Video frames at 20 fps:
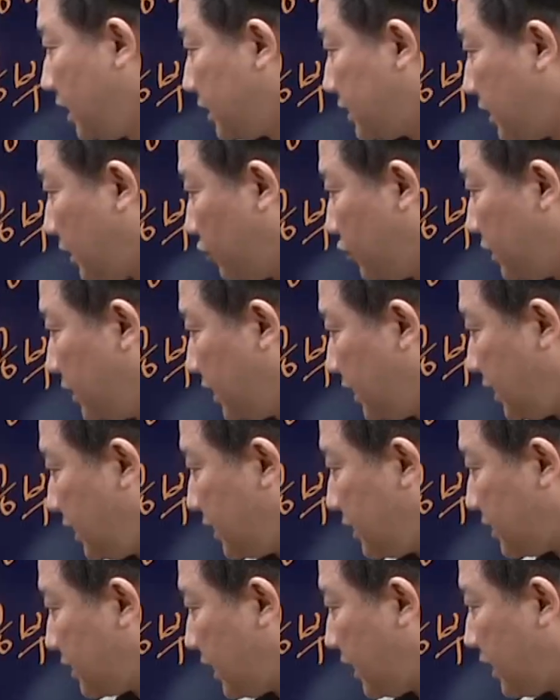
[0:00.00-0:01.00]
자
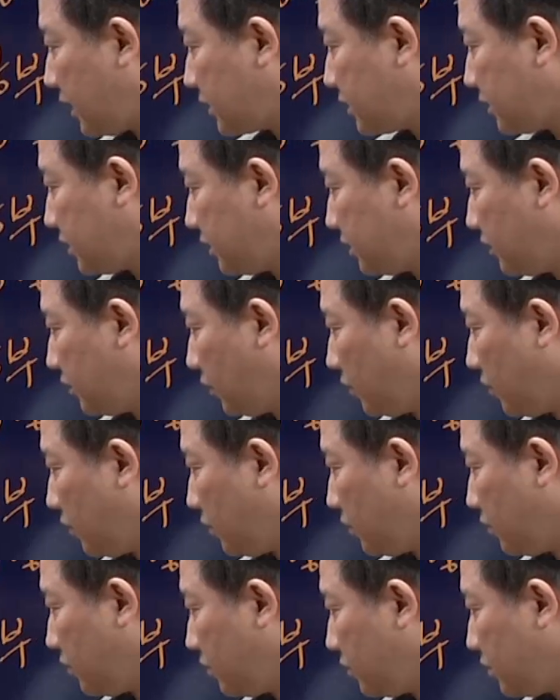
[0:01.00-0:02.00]
우리나라에서 자격증은요
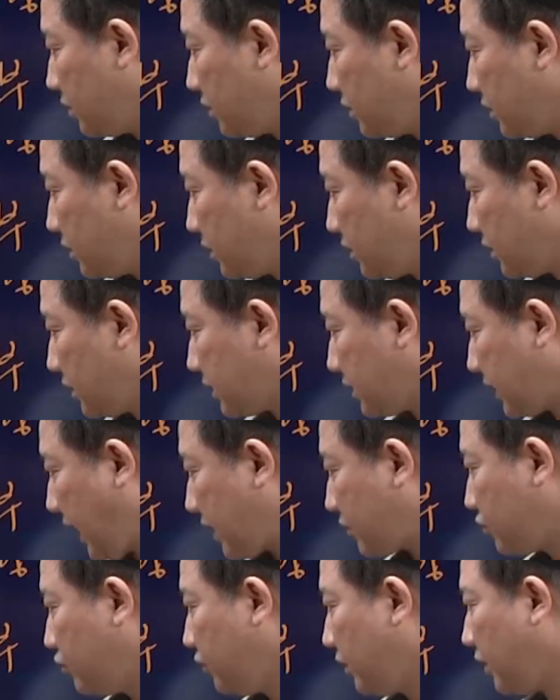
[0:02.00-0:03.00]
어,
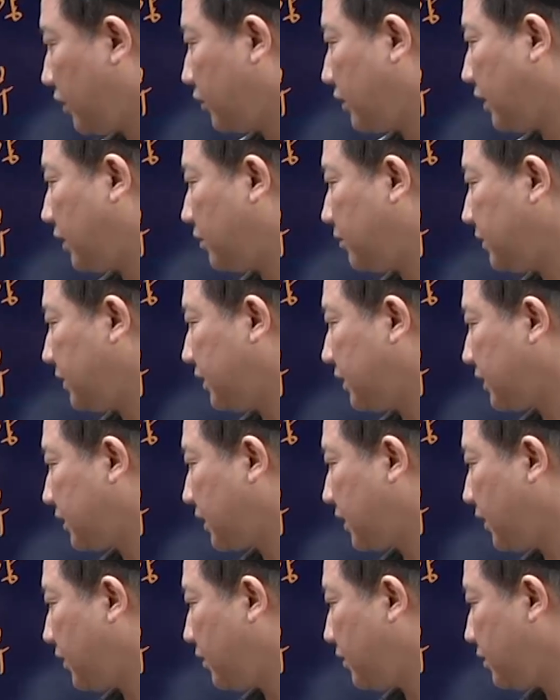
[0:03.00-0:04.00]
딱두 개로 나눕니다
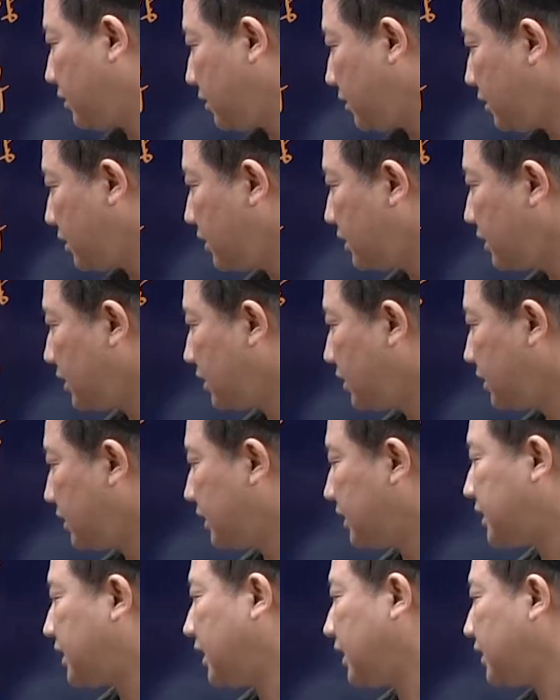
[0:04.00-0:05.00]
어떻게요?
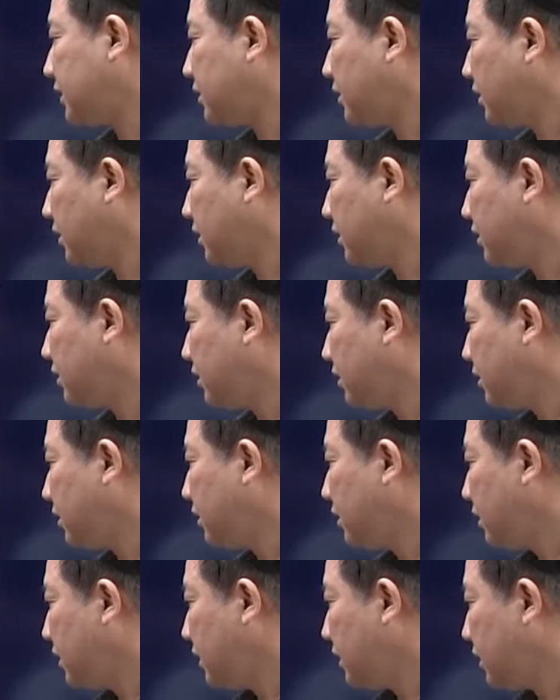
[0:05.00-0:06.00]
2차에서
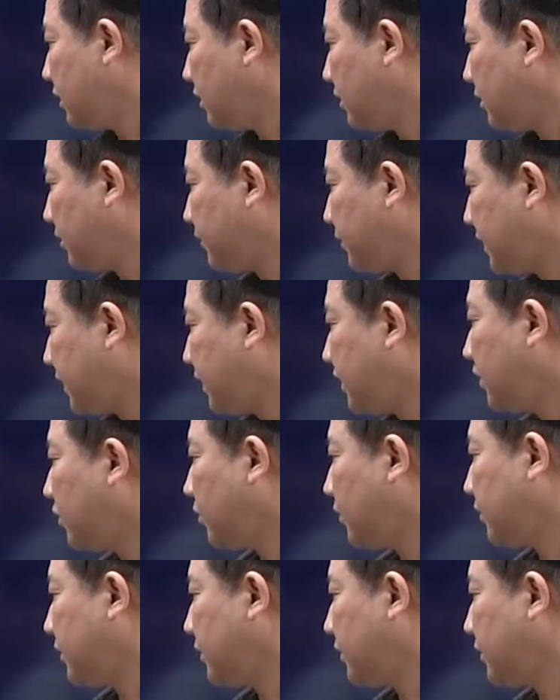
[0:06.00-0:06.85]
어, 필기로